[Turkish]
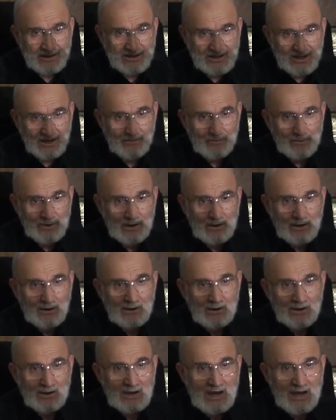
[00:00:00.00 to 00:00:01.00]
ki
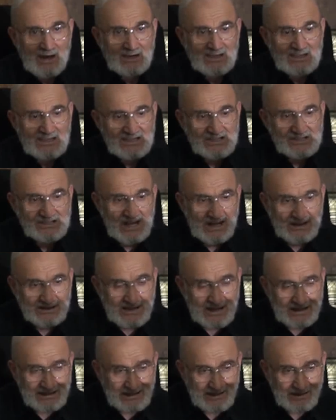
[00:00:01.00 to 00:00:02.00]
yani
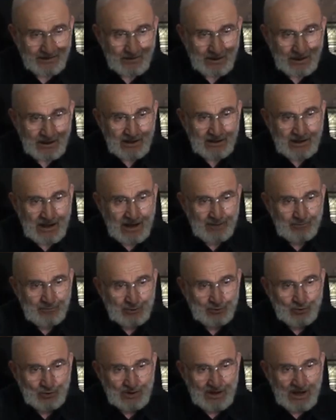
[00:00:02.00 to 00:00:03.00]
insanları
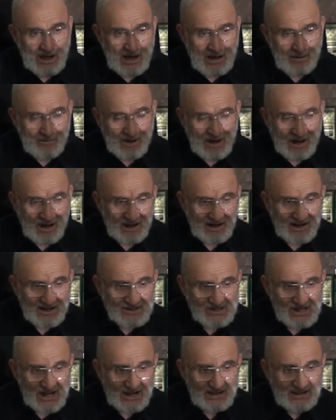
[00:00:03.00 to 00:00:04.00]
hem dünya hem ahiret
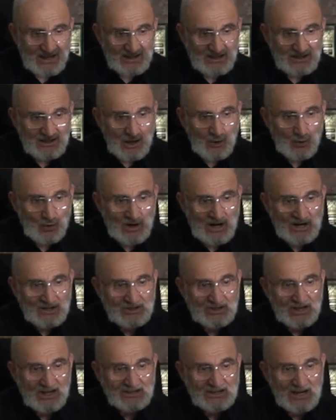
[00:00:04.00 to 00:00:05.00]
saadetine
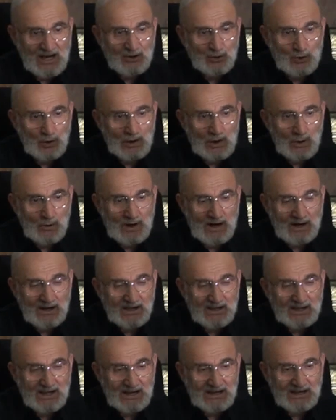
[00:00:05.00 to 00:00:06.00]
ulaştıracak görevleri
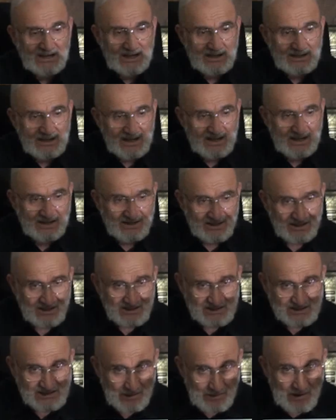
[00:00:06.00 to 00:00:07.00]
yerli yerine
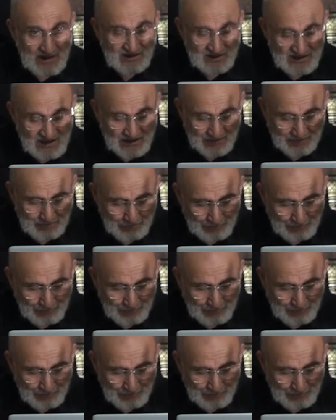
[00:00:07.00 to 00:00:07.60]
getiriniz demektir.